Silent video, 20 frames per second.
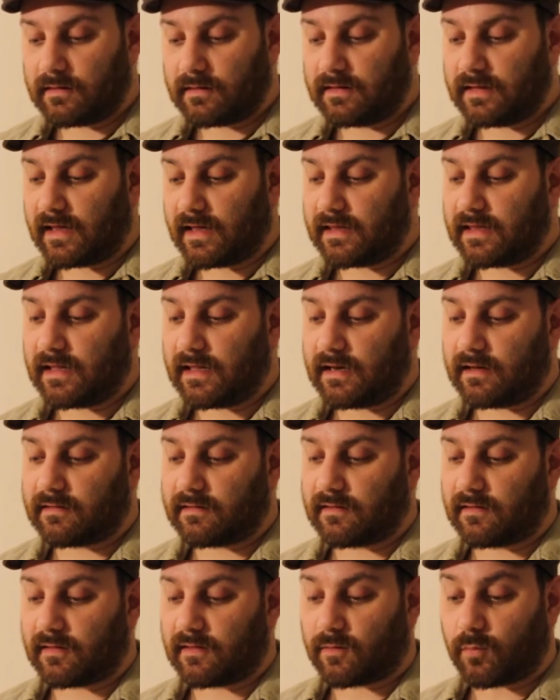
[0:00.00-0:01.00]
y hay quienes
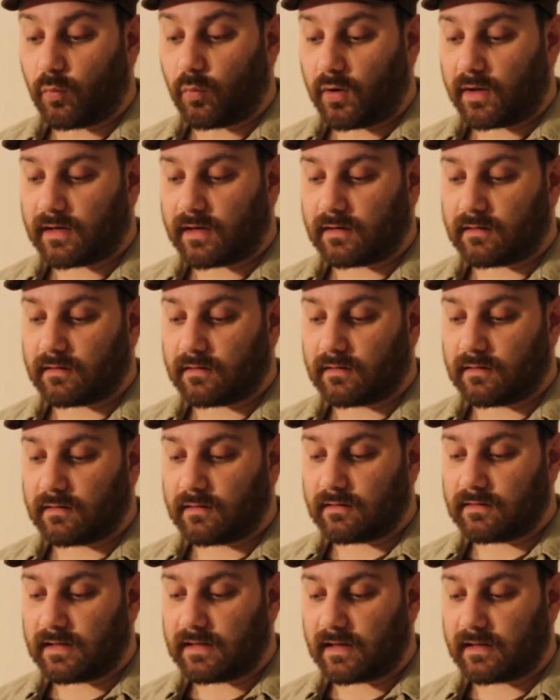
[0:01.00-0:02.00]
se desmueren
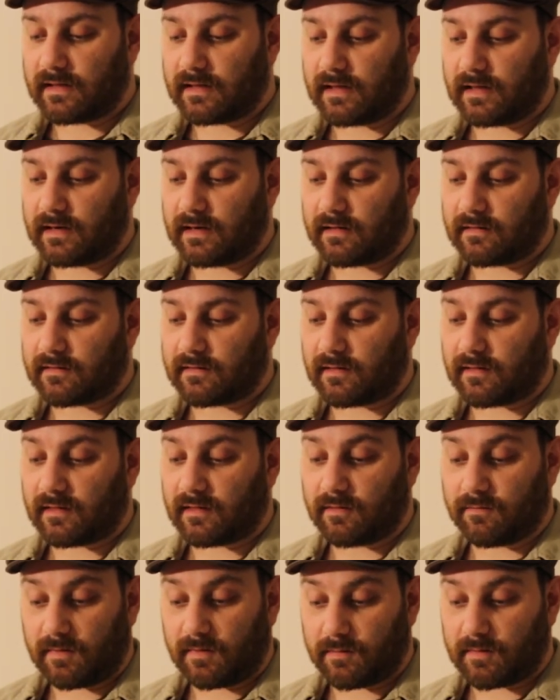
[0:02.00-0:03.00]
y hay quienes se
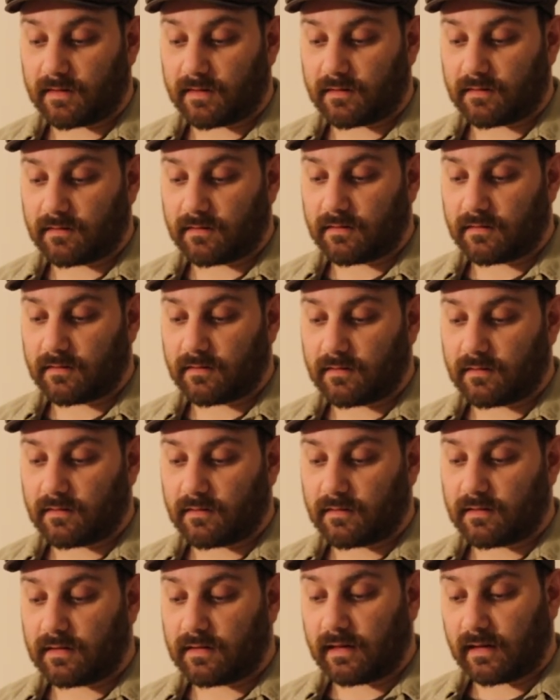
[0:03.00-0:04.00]
desviven,
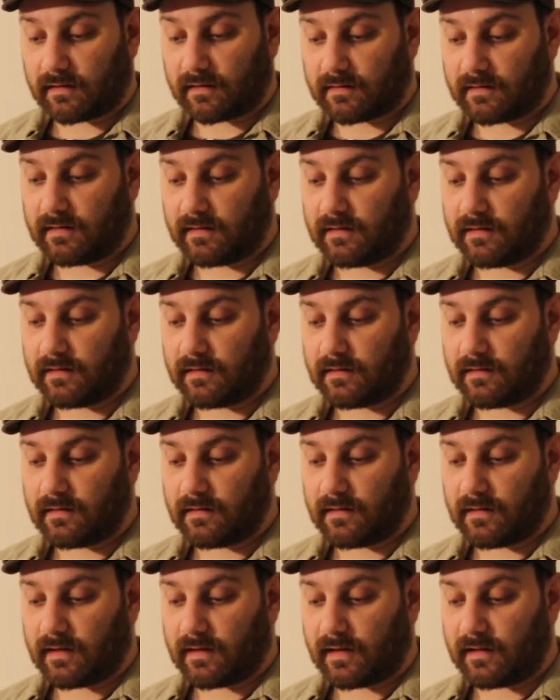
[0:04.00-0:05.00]
y así
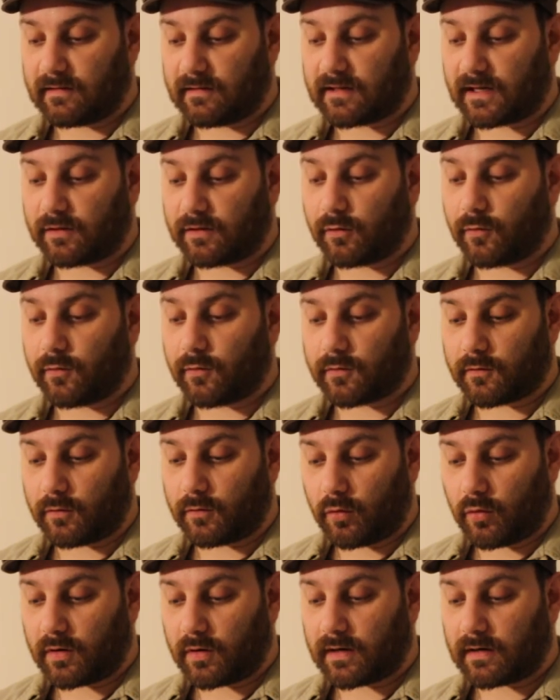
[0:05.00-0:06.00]
entre todos
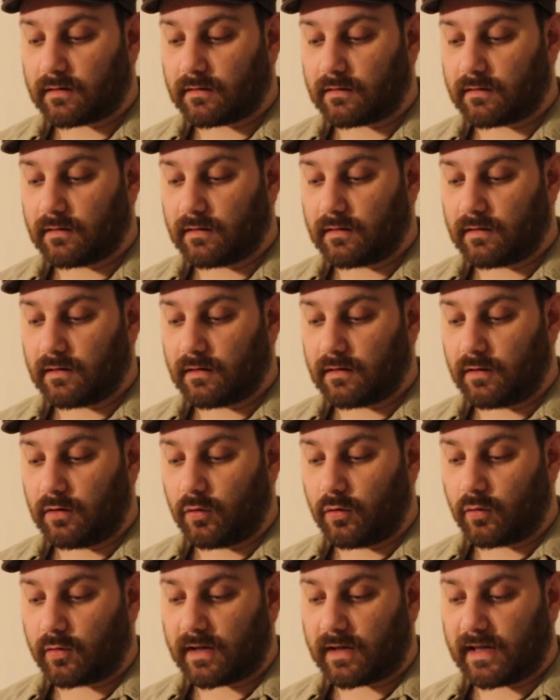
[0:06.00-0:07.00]
logran
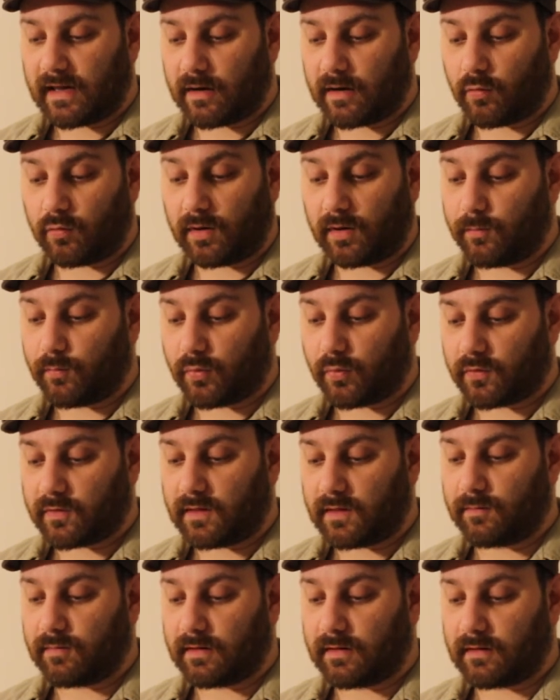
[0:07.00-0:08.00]
lo que era un
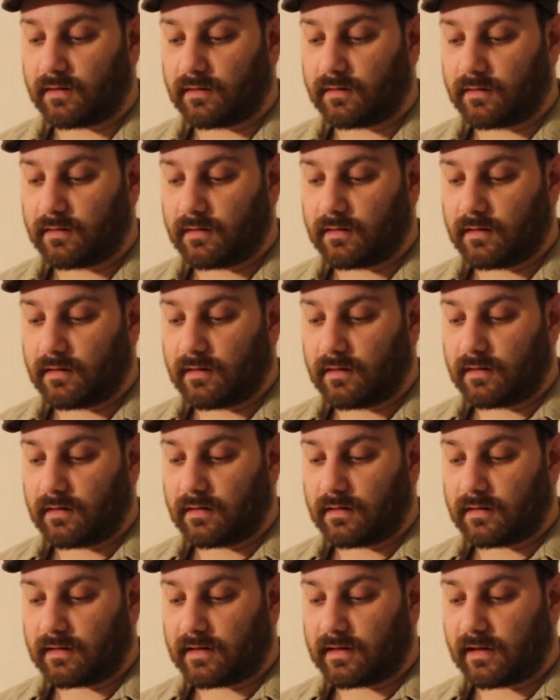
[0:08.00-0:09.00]
imposible,
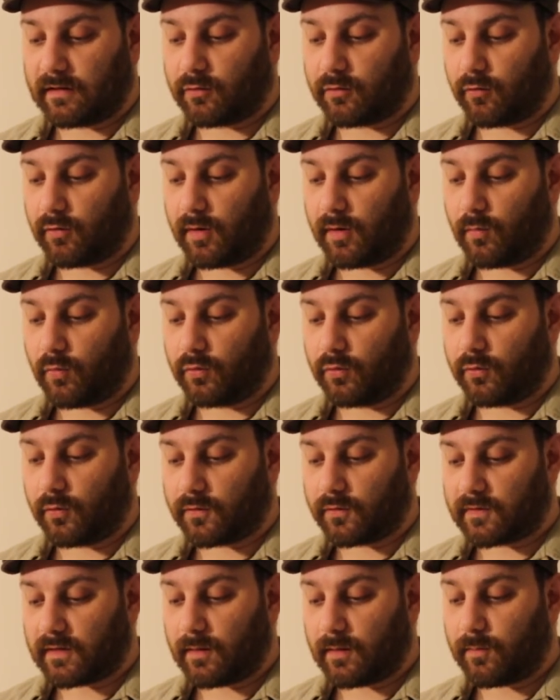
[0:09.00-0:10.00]
que todo el mundo
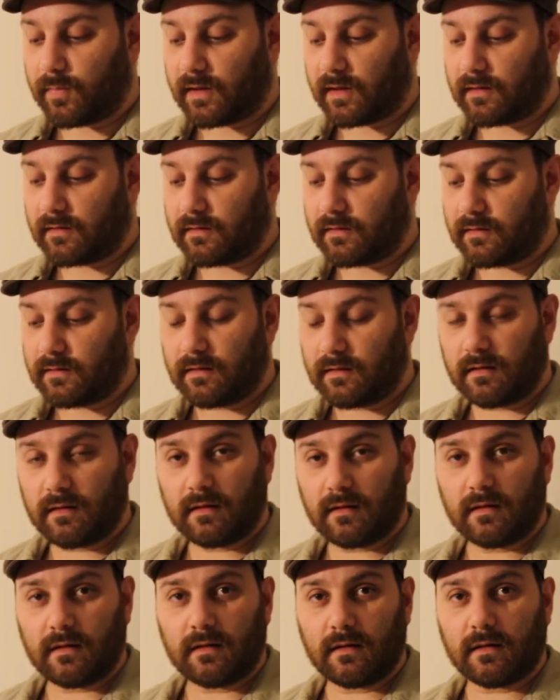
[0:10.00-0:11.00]
sepa
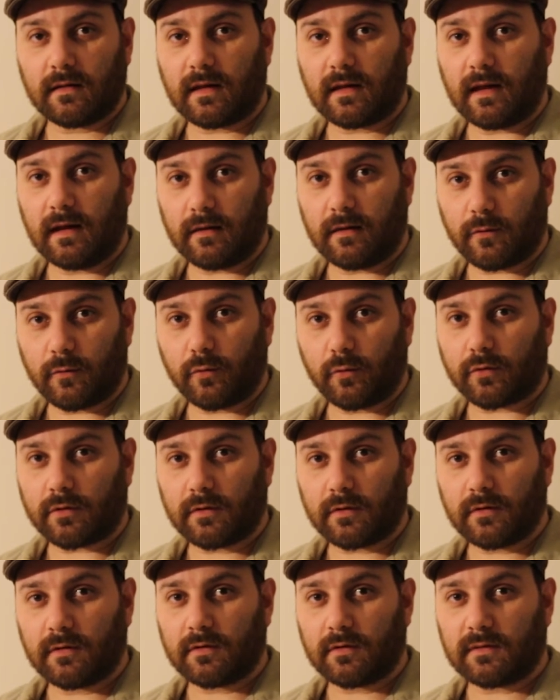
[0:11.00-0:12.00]
que el sur
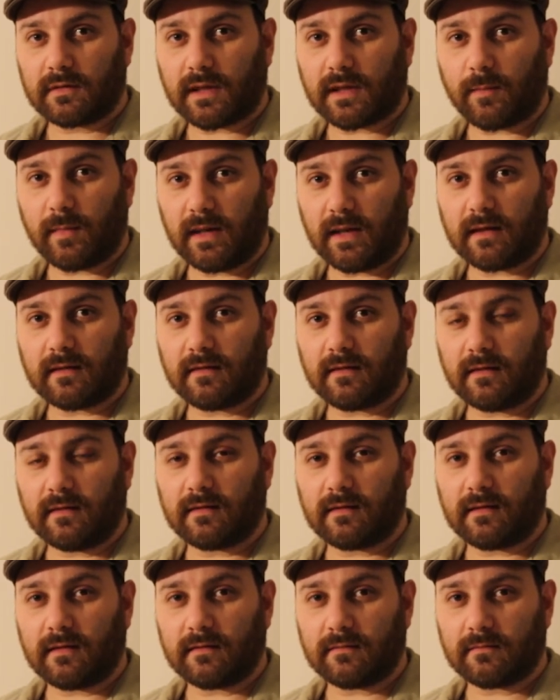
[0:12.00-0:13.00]
también
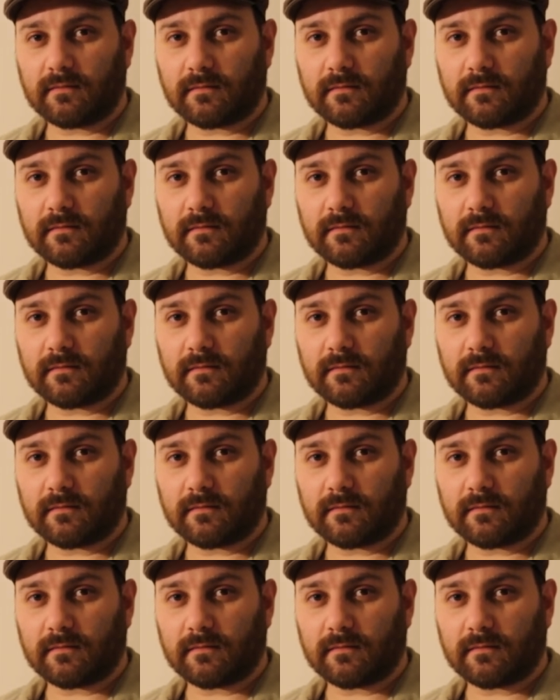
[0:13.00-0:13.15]
existe.